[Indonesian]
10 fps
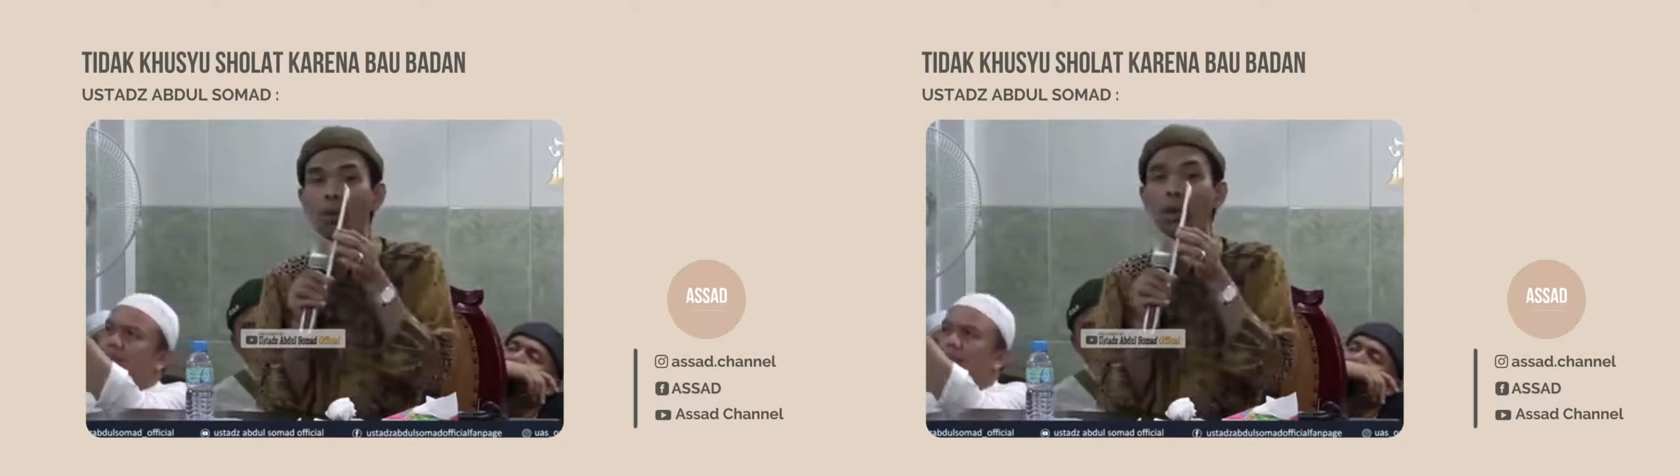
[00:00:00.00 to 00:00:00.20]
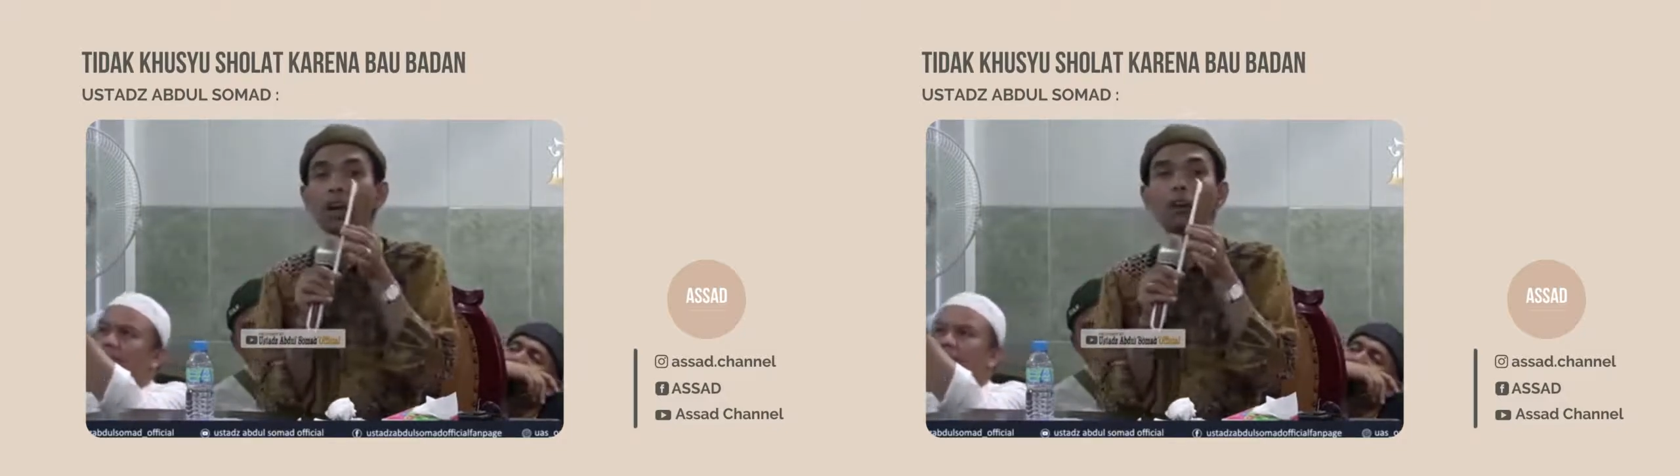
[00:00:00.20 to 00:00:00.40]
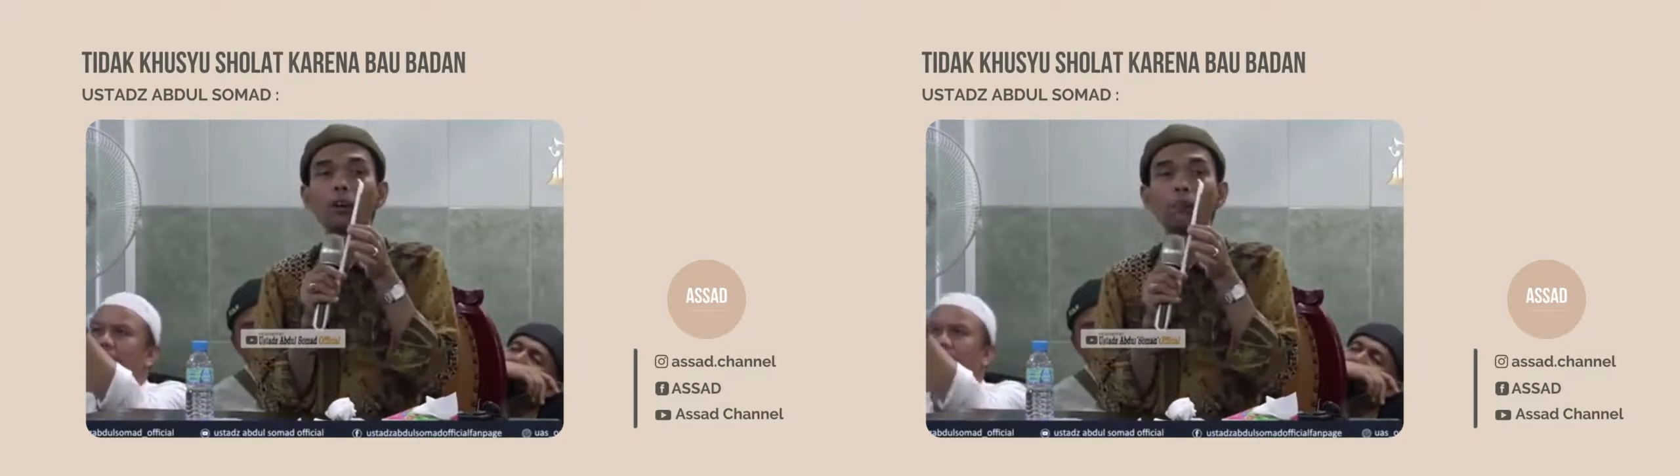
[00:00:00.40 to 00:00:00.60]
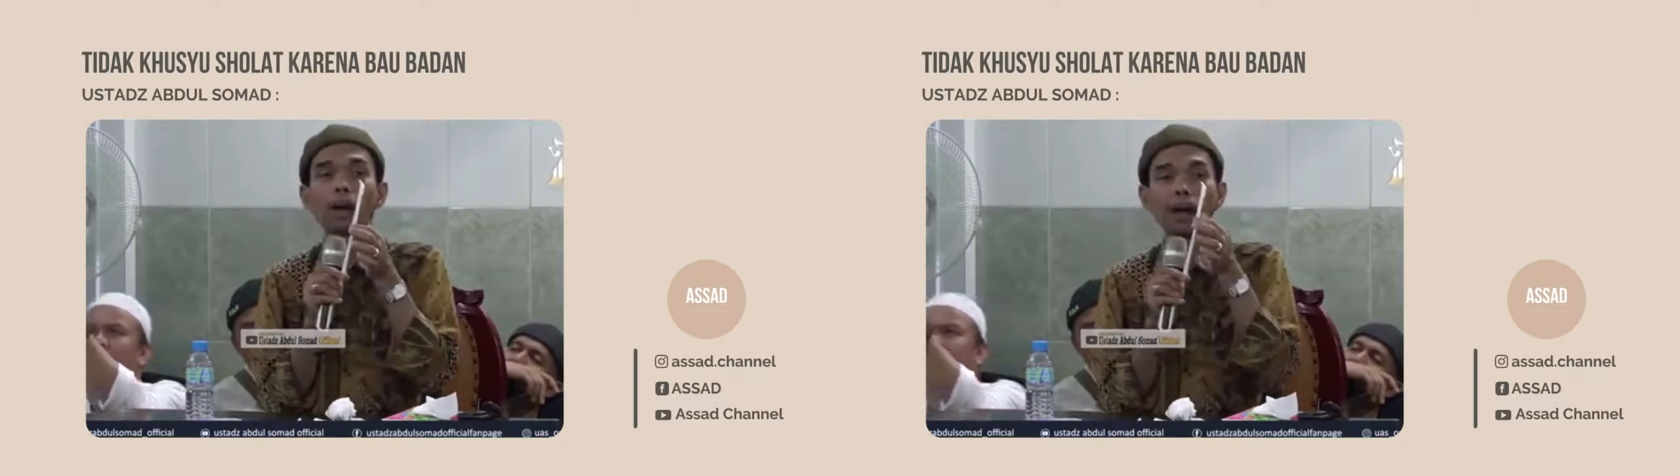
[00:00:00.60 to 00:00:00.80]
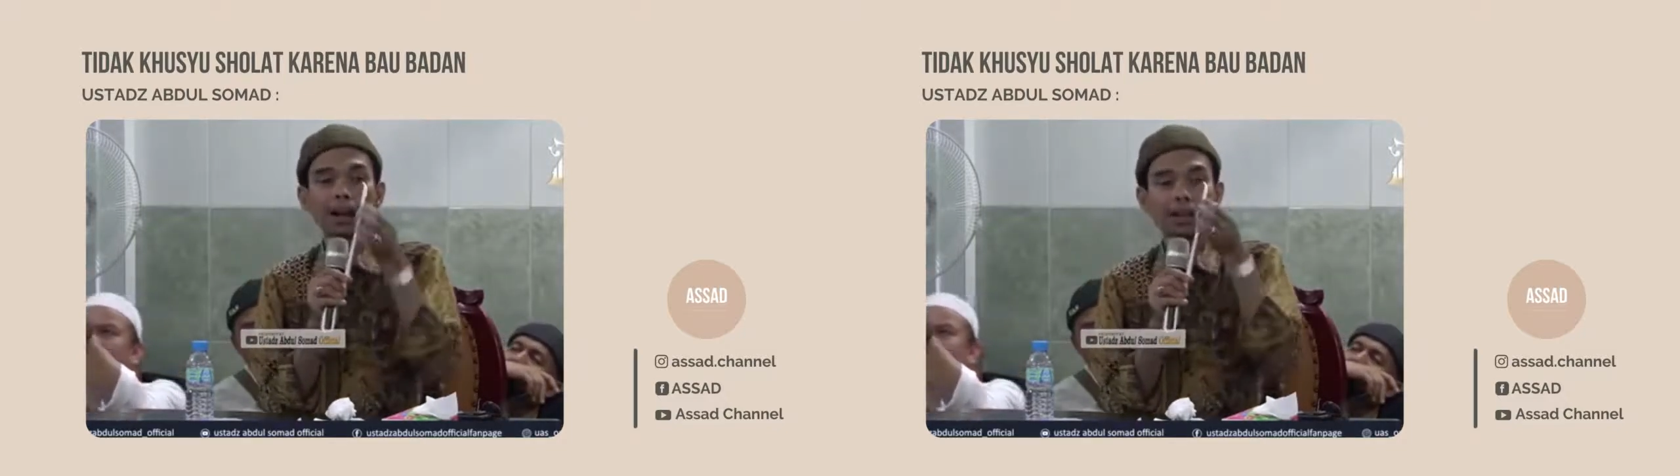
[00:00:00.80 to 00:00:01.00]
Maka kalau
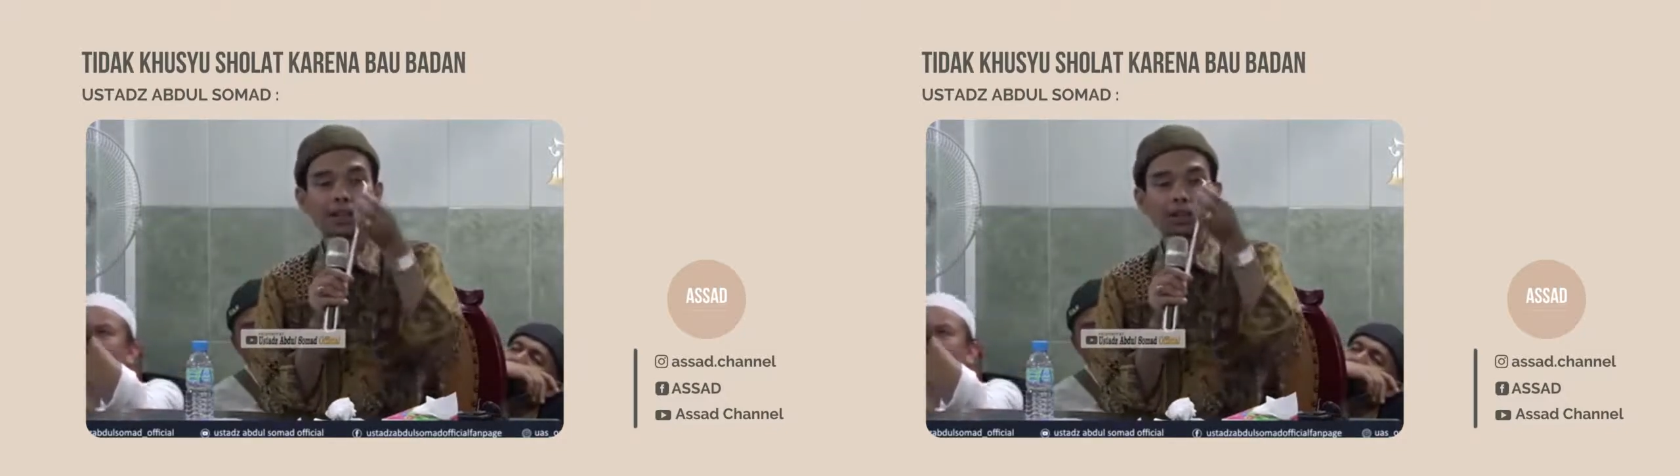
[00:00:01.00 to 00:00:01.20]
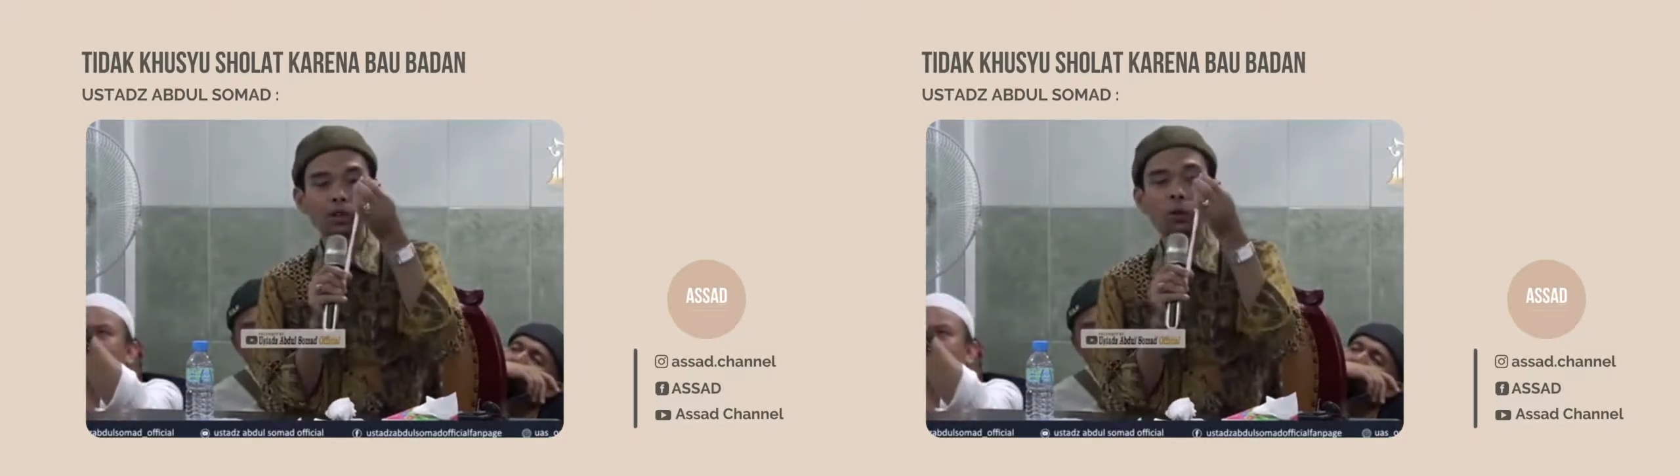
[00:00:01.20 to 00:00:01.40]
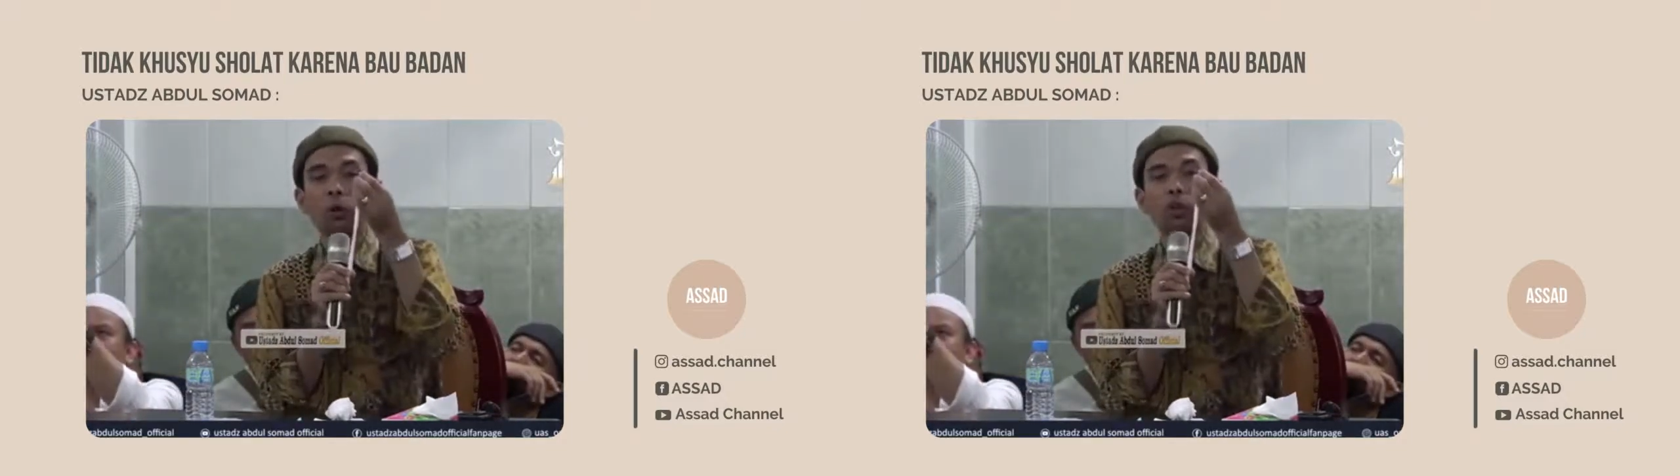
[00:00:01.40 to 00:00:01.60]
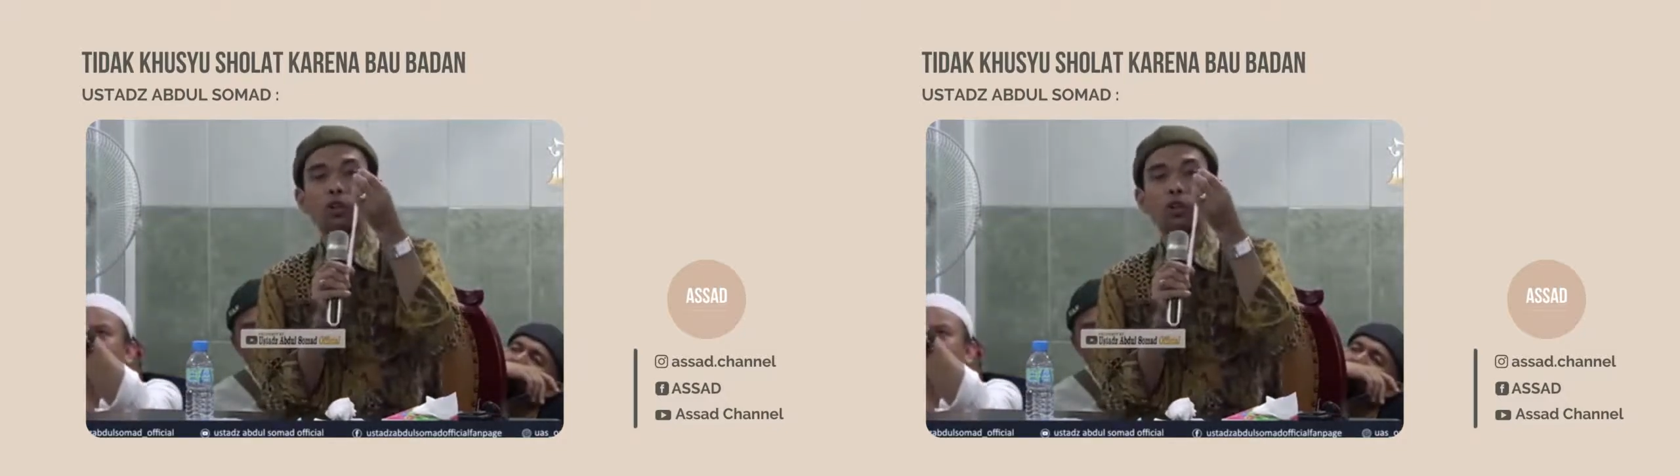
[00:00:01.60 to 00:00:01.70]
dimakan itu